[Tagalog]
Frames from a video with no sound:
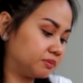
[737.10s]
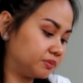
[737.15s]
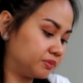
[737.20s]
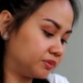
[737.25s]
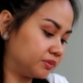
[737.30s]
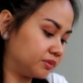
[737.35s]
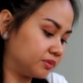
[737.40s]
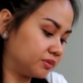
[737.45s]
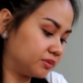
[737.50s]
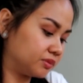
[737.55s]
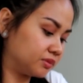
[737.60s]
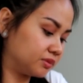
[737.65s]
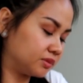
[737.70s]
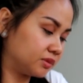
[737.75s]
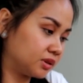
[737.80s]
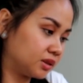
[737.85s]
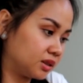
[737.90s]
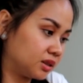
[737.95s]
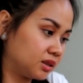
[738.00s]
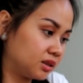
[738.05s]
Steam, kay eh.
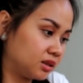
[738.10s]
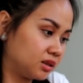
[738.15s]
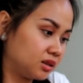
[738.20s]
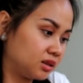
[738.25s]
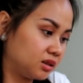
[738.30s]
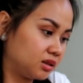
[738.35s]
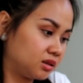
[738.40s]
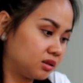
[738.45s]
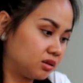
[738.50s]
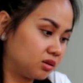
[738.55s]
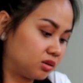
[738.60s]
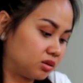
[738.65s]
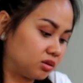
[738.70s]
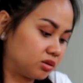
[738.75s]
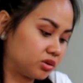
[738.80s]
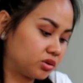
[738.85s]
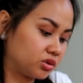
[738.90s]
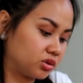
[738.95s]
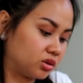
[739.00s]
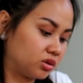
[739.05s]
soft.
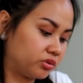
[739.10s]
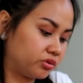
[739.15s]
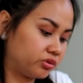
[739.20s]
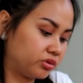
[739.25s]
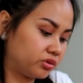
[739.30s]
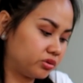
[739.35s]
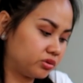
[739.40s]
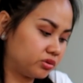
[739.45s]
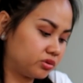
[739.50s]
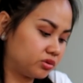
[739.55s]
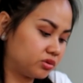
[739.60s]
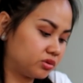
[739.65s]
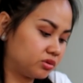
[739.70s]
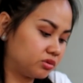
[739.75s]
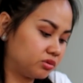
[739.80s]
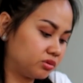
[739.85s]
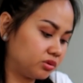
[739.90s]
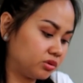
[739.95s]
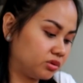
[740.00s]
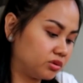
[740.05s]
Oo, soft.
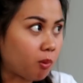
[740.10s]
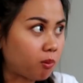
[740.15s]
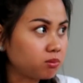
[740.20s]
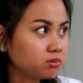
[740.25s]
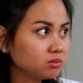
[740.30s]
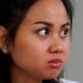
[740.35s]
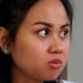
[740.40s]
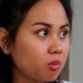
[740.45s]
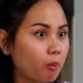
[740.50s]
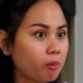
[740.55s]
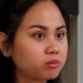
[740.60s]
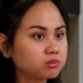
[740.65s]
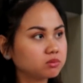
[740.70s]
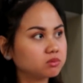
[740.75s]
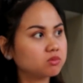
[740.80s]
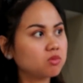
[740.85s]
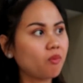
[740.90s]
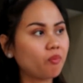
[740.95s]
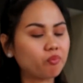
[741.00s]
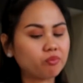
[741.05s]
Mm-hmm. May ginger. Mm
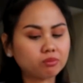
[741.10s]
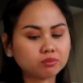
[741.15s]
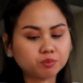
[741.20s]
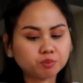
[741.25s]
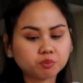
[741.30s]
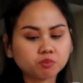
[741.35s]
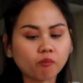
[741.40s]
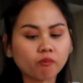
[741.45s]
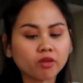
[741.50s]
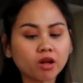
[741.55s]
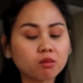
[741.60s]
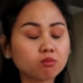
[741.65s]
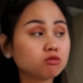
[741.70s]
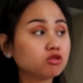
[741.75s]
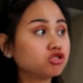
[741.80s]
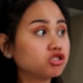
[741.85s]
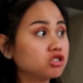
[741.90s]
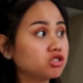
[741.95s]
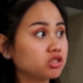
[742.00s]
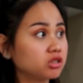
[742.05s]
-hmm.
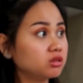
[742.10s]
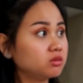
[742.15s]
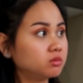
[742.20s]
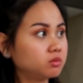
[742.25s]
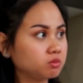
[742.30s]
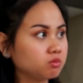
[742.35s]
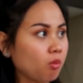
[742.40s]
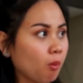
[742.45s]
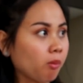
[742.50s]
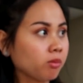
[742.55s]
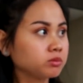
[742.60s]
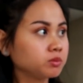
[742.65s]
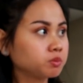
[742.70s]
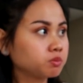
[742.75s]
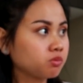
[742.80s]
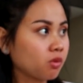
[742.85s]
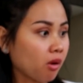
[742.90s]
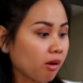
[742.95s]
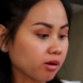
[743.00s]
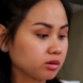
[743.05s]
More ginger?
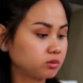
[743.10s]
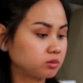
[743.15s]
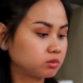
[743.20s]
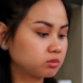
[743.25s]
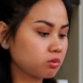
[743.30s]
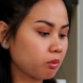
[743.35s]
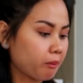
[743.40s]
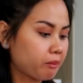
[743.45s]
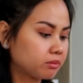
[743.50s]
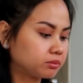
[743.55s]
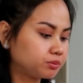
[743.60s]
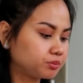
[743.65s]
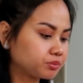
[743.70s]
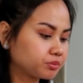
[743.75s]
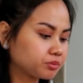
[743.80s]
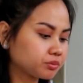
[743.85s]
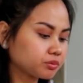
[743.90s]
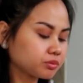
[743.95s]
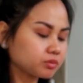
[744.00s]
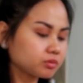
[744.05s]
More? Mm -hmm.
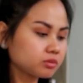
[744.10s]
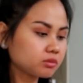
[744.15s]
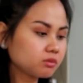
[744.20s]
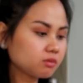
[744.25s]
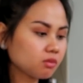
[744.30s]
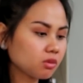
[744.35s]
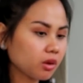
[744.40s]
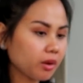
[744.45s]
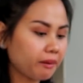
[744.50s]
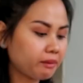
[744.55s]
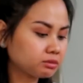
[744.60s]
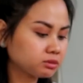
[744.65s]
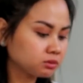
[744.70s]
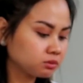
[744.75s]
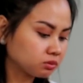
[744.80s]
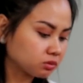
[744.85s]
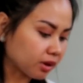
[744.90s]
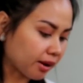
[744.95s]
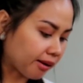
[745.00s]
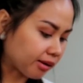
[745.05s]
Is that a spoon?
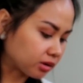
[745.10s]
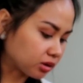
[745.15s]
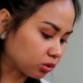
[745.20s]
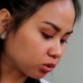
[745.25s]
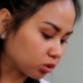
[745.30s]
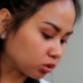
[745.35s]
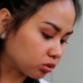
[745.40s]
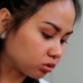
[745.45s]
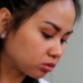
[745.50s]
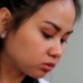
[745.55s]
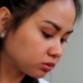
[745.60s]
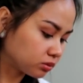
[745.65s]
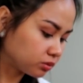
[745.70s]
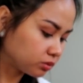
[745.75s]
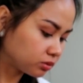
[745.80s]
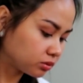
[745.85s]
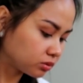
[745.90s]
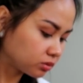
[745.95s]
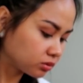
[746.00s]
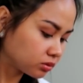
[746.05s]
Ano lang
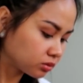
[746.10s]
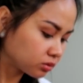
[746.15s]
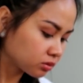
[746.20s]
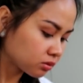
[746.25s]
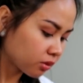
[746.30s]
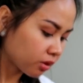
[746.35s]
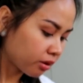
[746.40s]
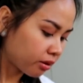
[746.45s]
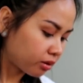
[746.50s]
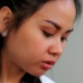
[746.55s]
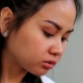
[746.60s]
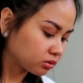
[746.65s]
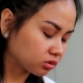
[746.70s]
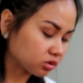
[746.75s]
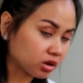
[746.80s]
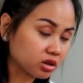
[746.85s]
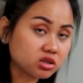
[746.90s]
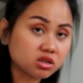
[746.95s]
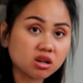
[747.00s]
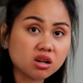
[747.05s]

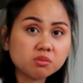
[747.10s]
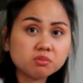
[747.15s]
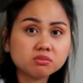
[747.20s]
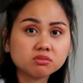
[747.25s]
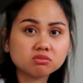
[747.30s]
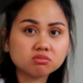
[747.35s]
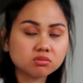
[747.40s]
Very sarap.